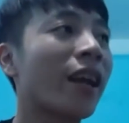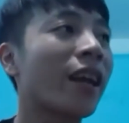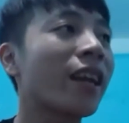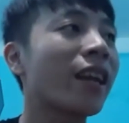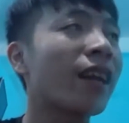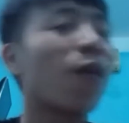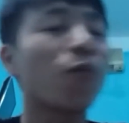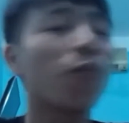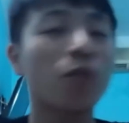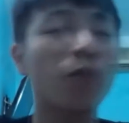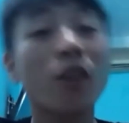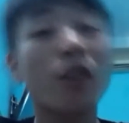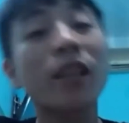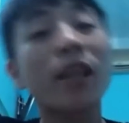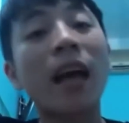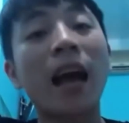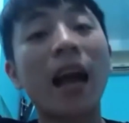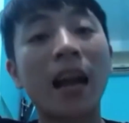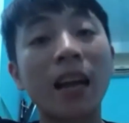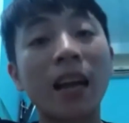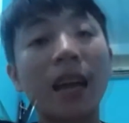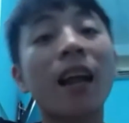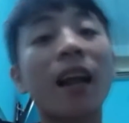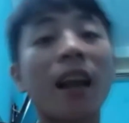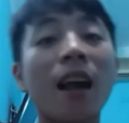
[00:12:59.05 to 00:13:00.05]
phản động nói
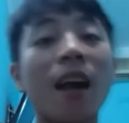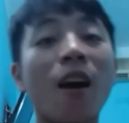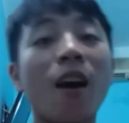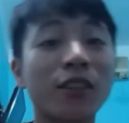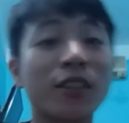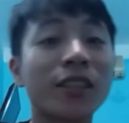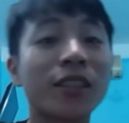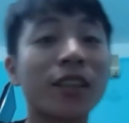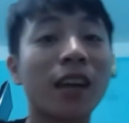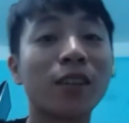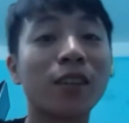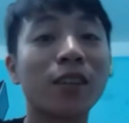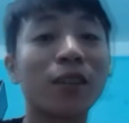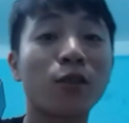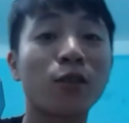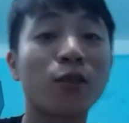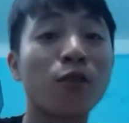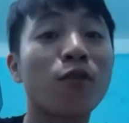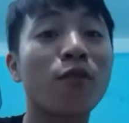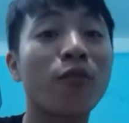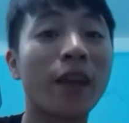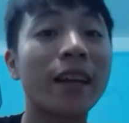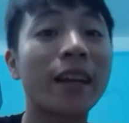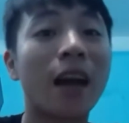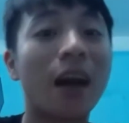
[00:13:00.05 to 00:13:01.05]
thẳng ra là họ sợ tụi
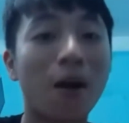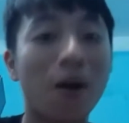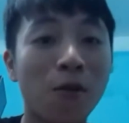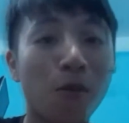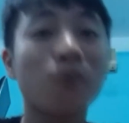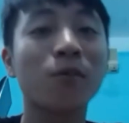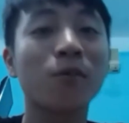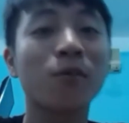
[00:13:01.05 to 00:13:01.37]
con phản động